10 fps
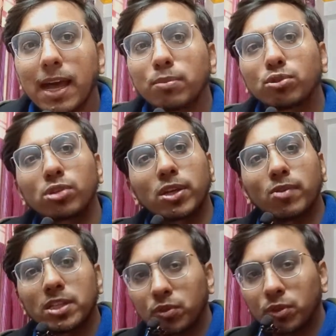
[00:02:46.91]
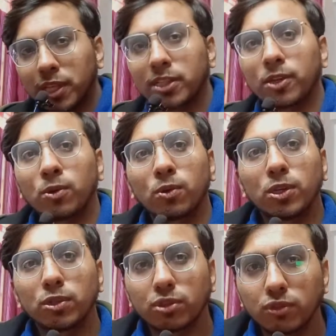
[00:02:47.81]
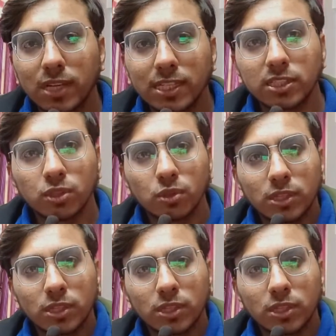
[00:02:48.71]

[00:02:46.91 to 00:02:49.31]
आप उस रिक्वेस्ट को देखते हो इन स्टूडेंट्स की जो